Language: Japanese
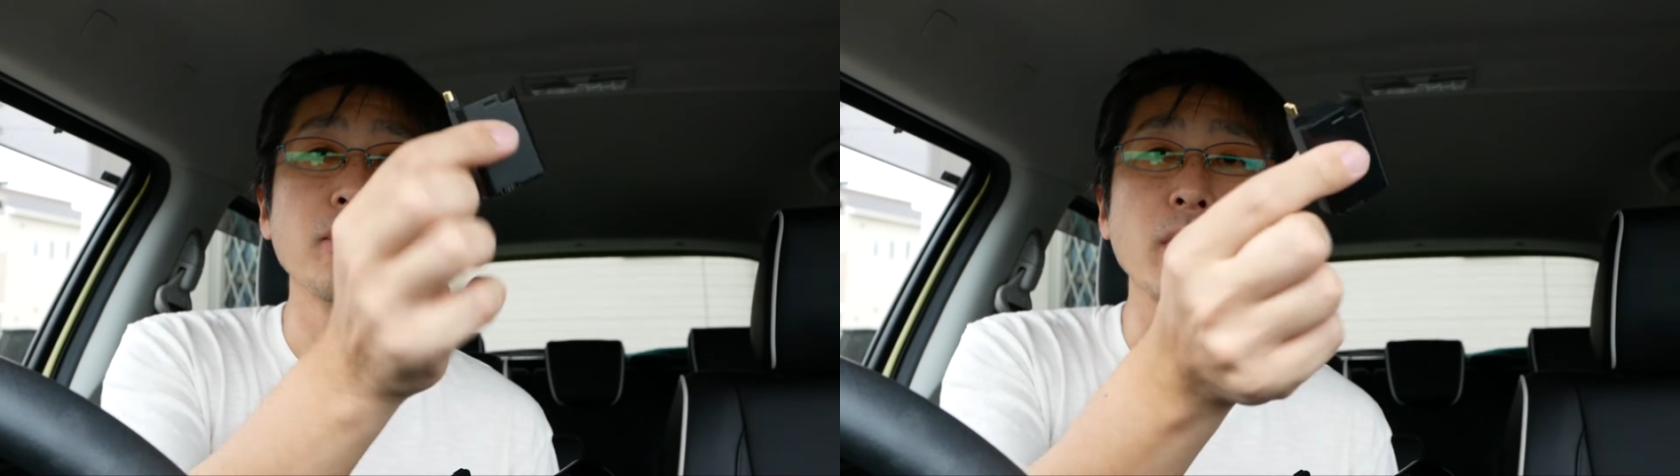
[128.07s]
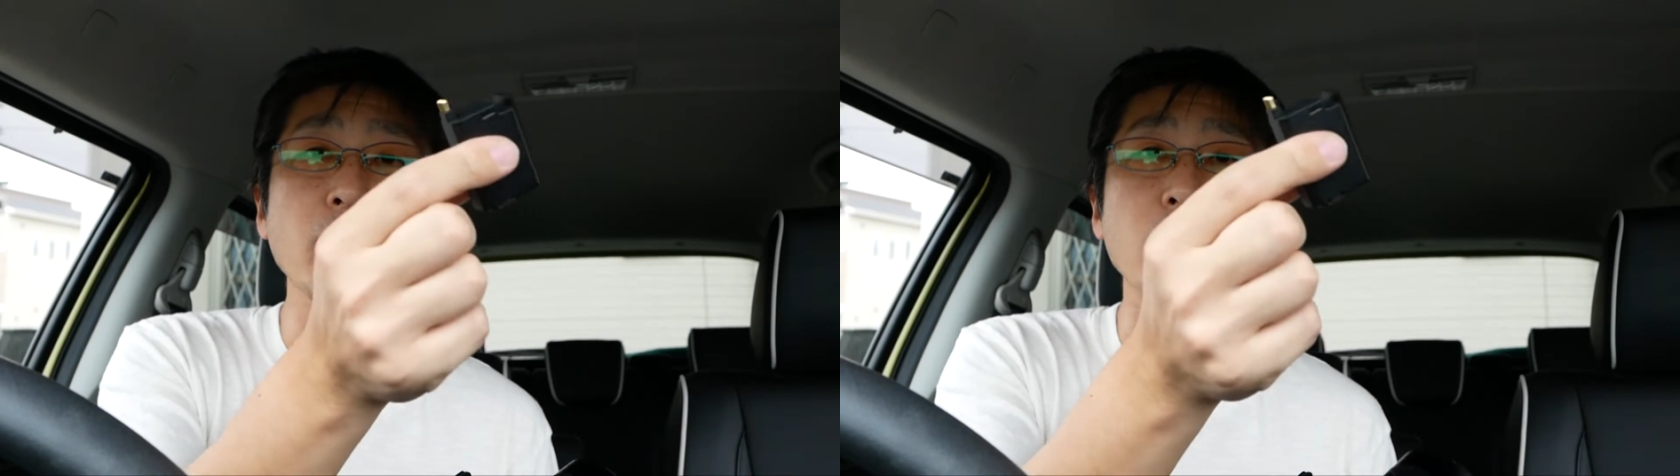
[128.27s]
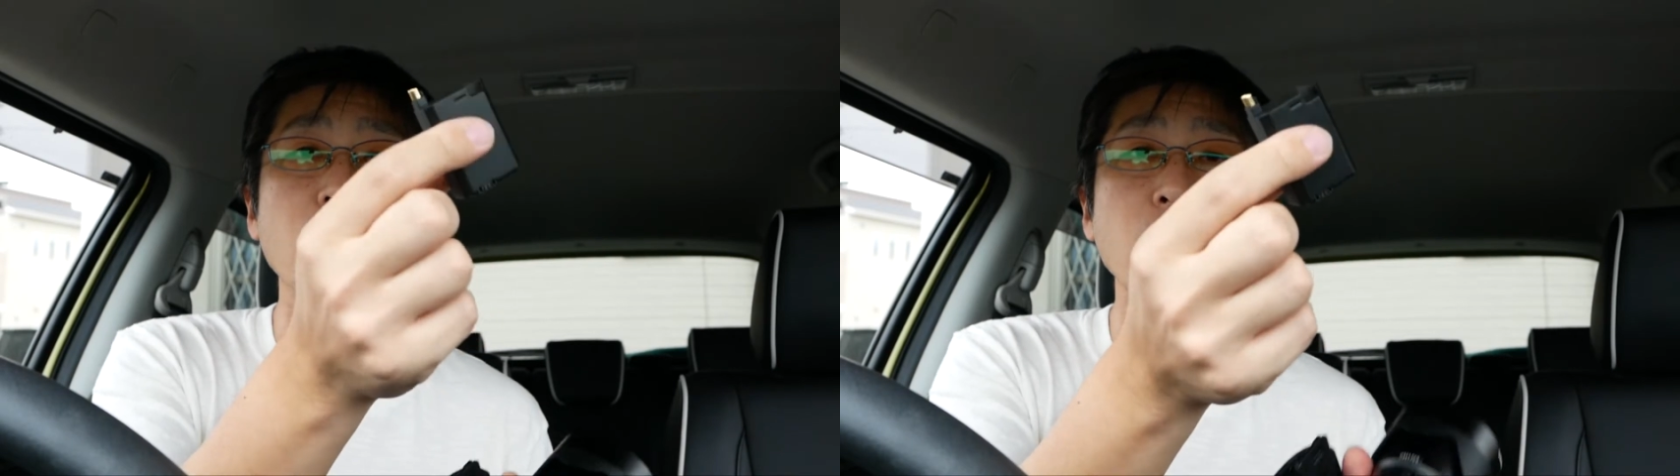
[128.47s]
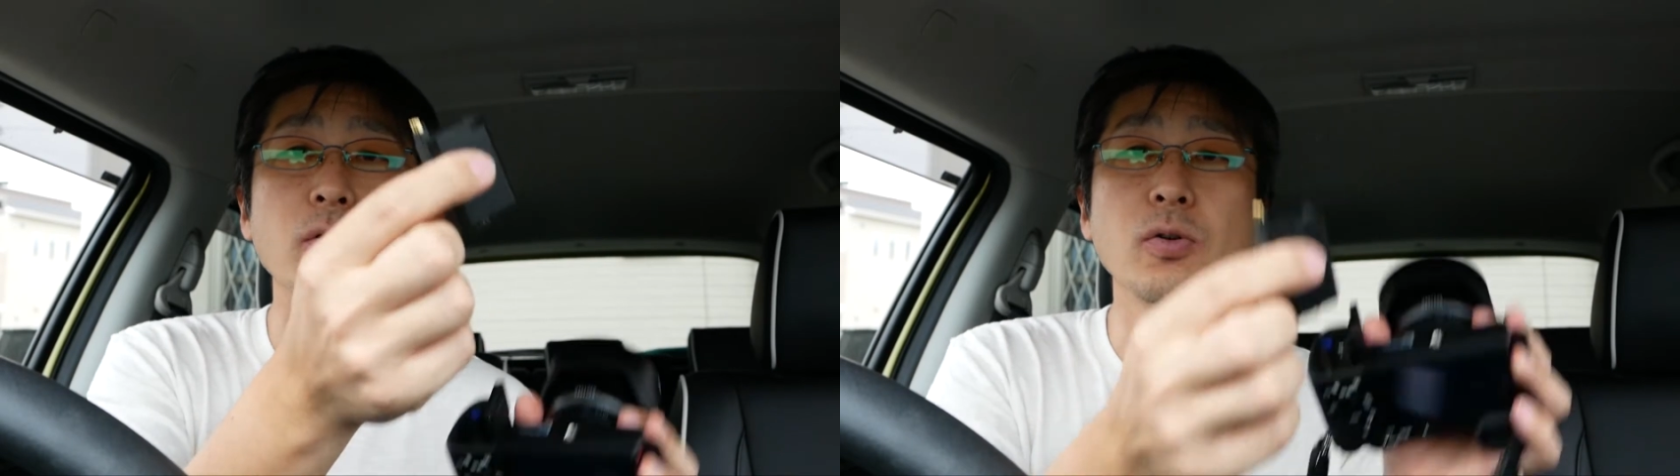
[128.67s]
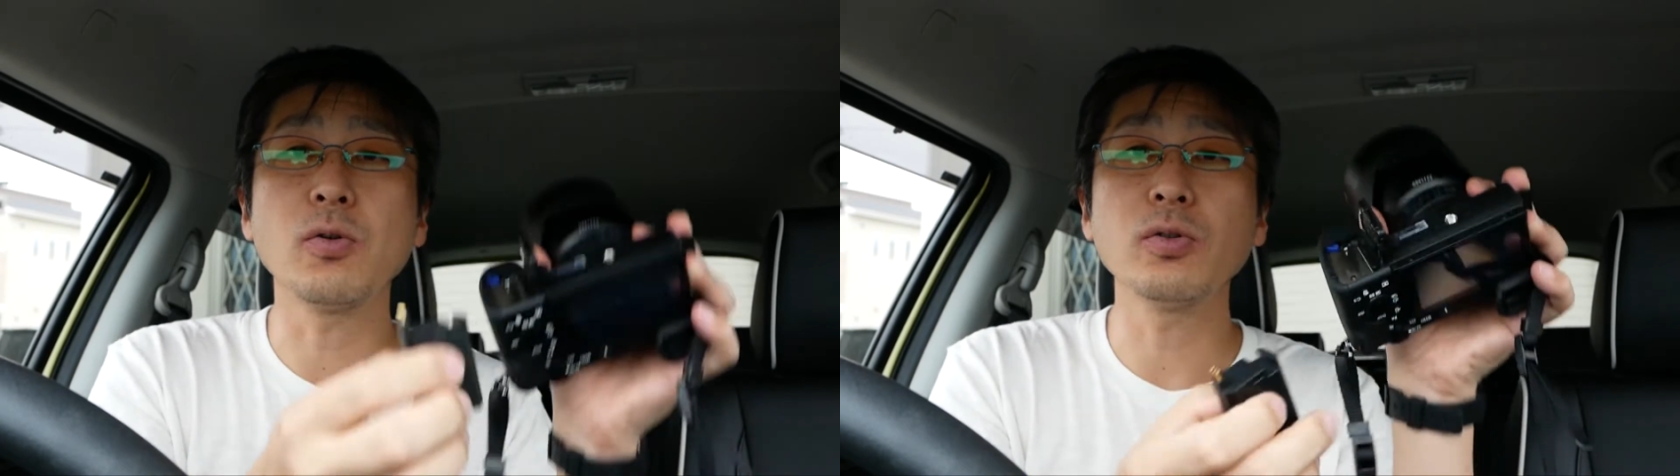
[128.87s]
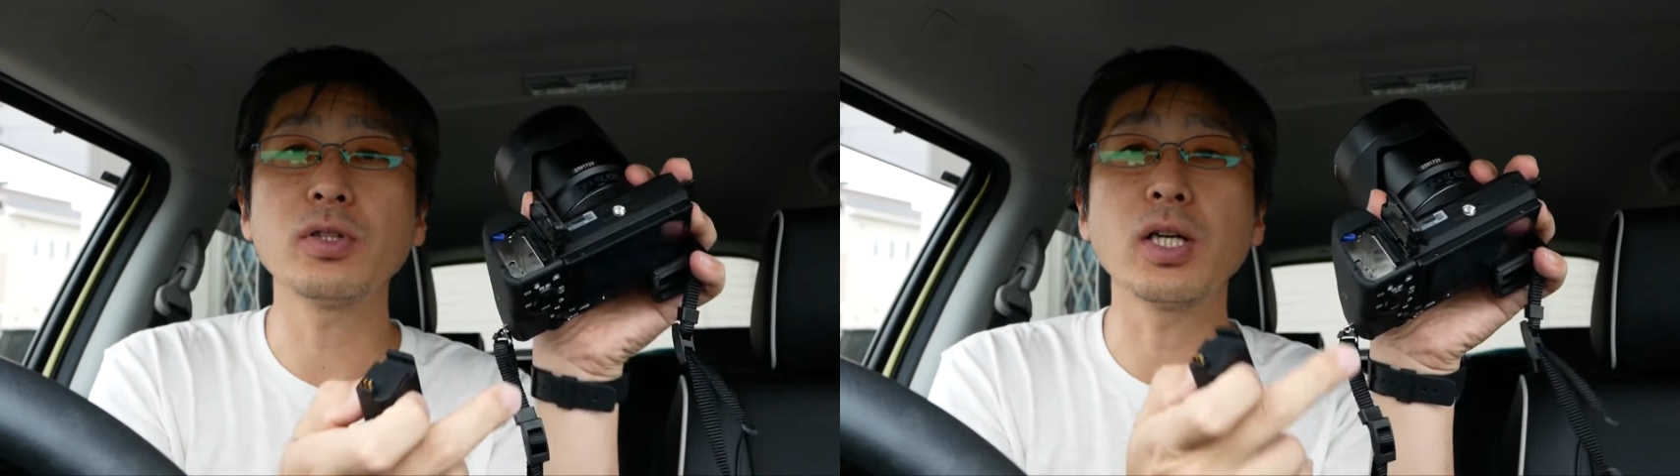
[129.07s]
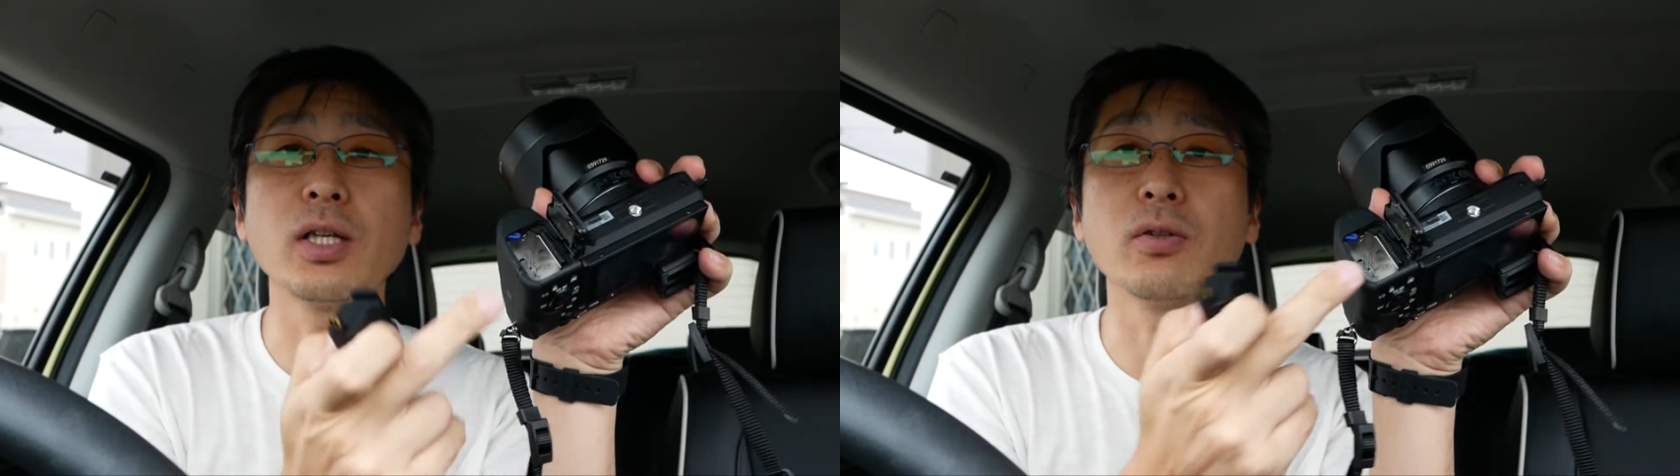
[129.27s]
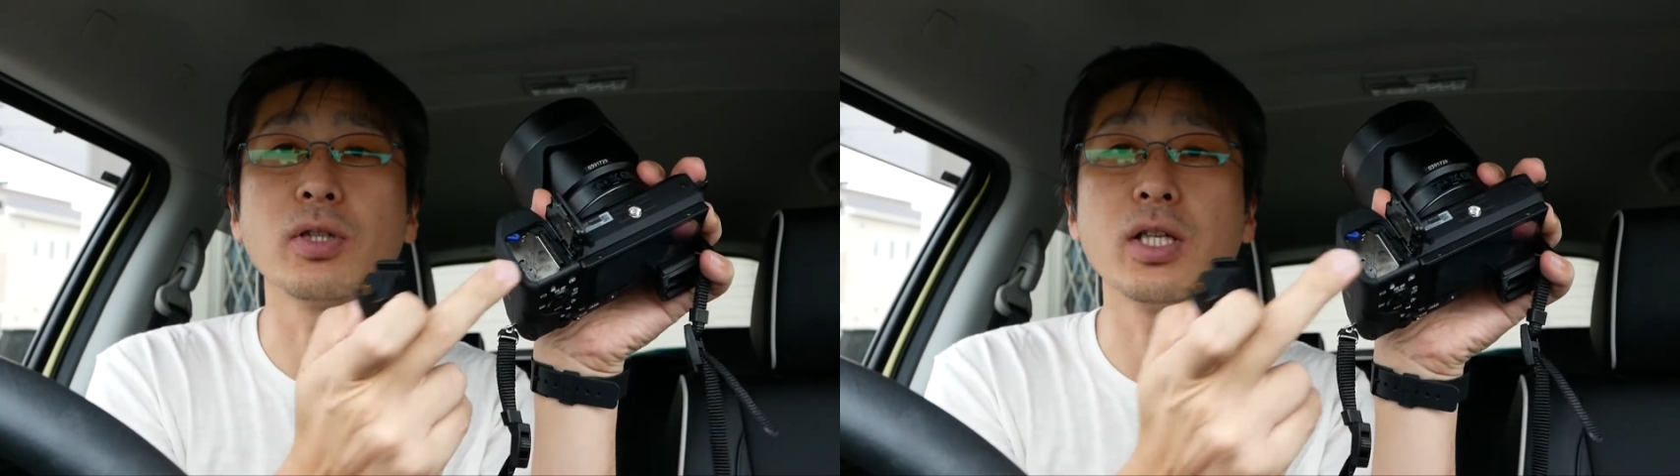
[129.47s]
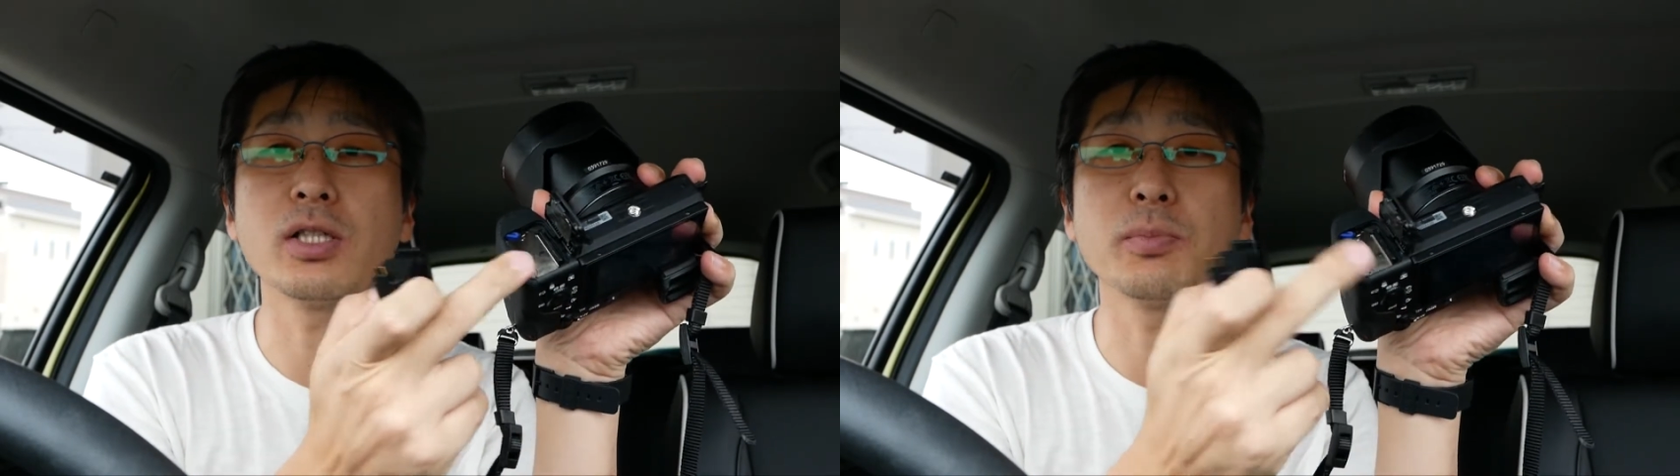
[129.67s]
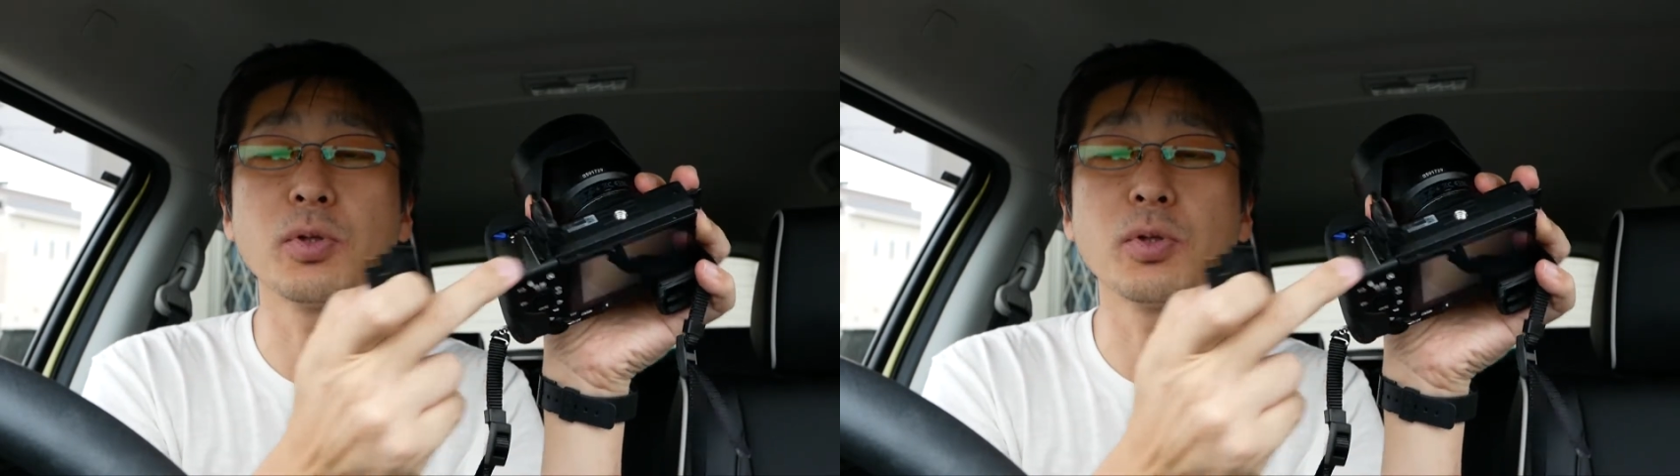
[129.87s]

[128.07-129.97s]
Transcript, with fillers: ね、これを本体の電池